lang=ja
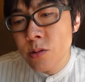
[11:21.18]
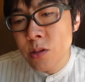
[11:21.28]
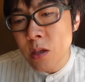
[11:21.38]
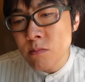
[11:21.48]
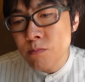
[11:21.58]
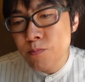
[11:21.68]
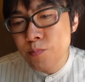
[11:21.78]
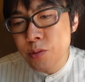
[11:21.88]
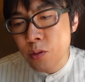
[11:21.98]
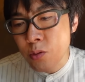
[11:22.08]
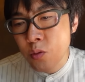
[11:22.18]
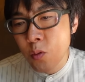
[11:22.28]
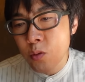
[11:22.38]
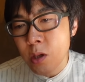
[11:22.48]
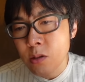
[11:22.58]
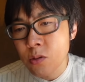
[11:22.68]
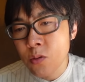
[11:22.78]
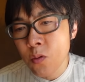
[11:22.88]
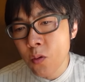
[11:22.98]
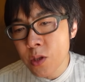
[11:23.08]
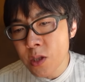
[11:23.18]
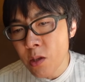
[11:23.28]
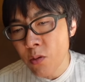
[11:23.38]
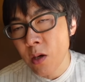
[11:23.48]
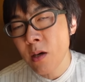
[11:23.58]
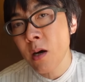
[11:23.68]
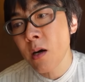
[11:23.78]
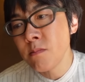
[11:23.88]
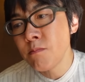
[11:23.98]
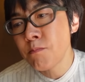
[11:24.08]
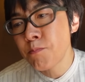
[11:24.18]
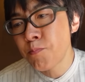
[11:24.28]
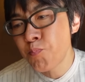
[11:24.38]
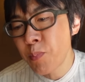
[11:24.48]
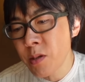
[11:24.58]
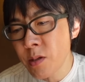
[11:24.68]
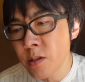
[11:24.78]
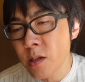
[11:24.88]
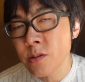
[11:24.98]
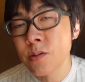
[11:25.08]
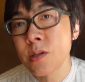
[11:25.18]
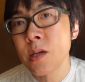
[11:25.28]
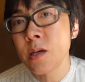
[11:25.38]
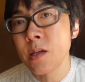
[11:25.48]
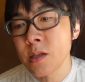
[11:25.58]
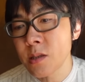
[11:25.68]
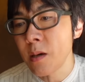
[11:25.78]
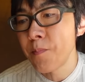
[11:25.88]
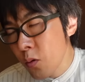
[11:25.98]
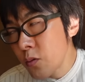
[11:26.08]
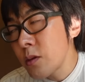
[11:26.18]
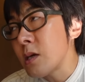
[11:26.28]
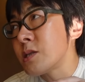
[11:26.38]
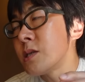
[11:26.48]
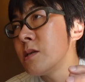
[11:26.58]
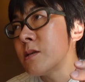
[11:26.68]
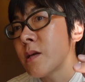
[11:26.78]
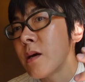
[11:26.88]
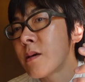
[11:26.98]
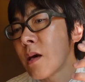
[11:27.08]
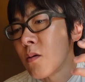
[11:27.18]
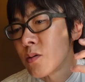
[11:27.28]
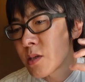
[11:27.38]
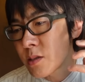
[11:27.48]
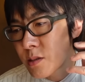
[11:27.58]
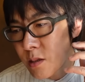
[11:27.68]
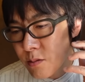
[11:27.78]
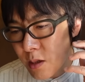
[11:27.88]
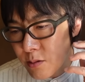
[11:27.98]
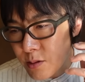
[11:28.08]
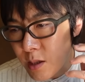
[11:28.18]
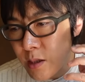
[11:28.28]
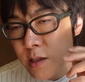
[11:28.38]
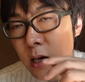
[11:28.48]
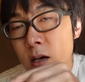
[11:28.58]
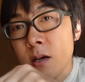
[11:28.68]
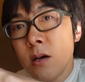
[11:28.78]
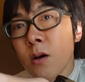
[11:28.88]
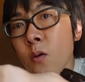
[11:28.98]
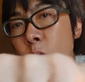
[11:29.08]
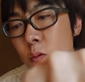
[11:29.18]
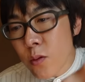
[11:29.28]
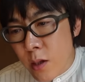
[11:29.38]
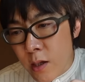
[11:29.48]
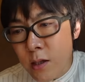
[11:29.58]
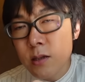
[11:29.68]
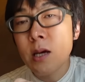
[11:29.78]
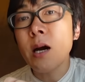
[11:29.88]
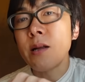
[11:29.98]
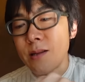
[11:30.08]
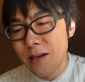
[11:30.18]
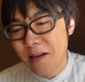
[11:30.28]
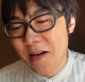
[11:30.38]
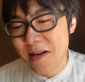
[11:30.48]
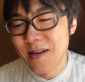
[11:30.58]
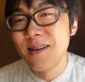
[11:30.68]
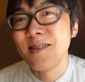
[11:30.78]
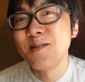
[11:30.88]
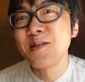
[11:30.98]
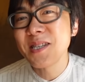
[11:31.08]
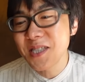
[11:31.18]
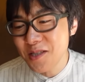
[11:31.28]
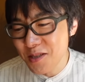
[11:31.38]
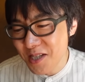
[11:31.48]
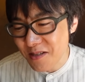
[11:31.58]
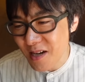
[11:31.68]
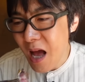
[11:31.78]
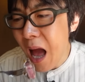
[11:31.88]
全部のトータルコーディネートが完璧なステーキでした。こんな新体験をさせてくれるステーキがこんなにでかいって嬉しすぎる。